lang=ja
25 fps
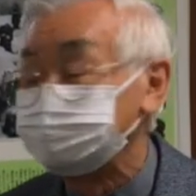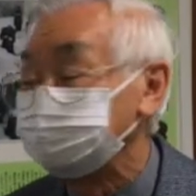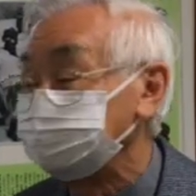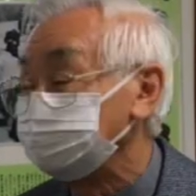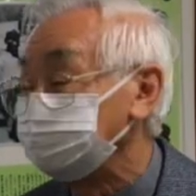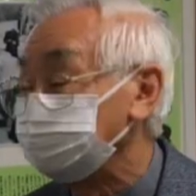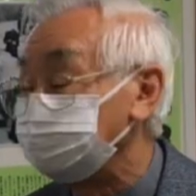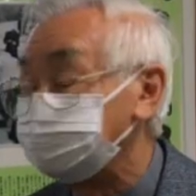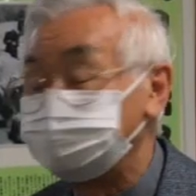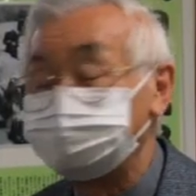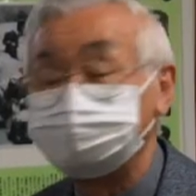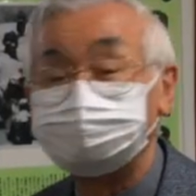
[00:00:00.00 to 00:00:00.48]

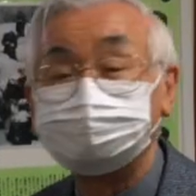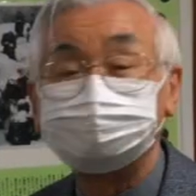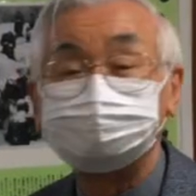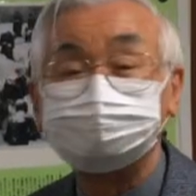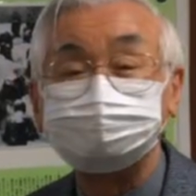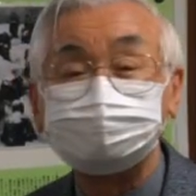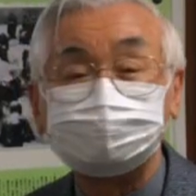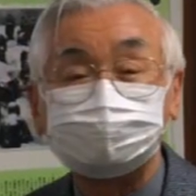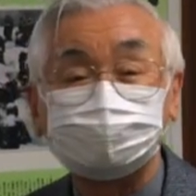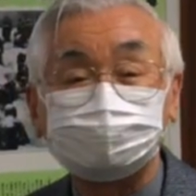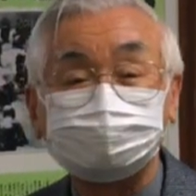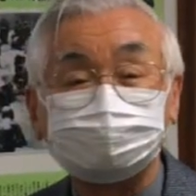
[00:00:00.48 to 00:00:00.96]
ヒーロー
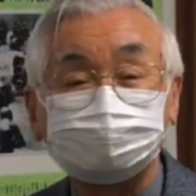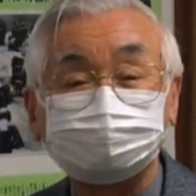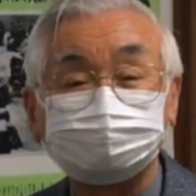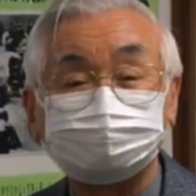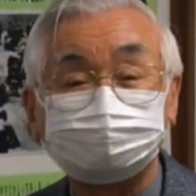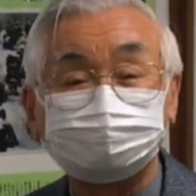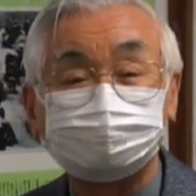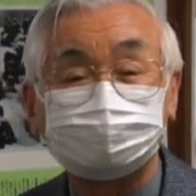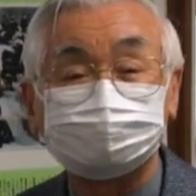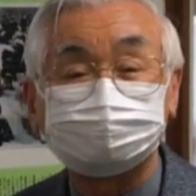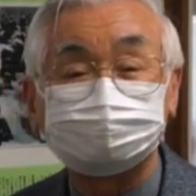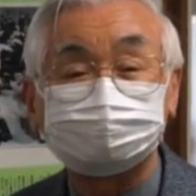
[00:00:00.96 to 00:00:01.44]
みたいな取
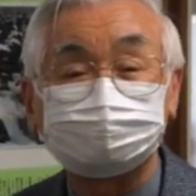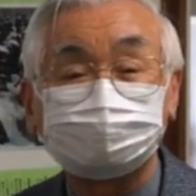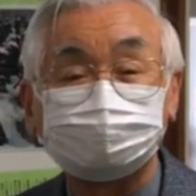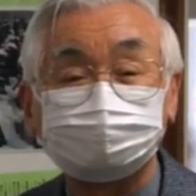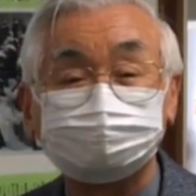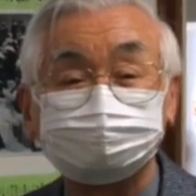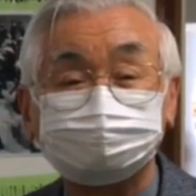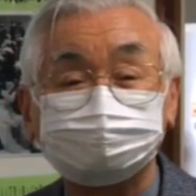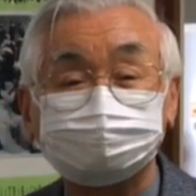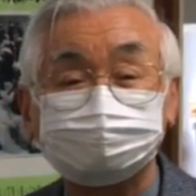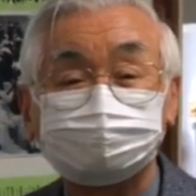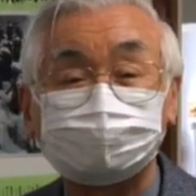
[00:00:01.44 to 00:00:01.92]
り扱い
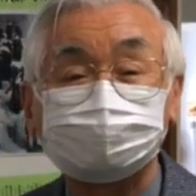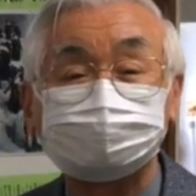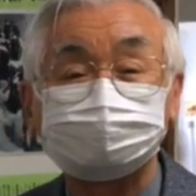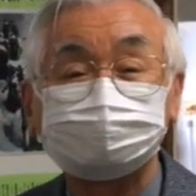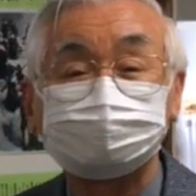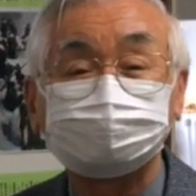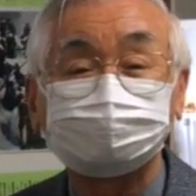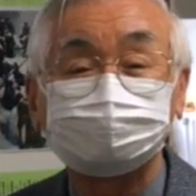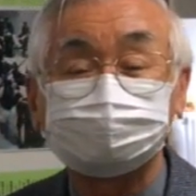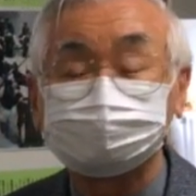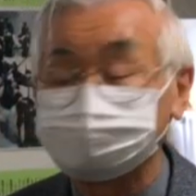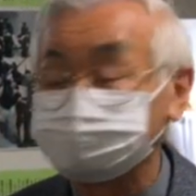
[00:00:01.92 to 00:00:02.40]
を受けてで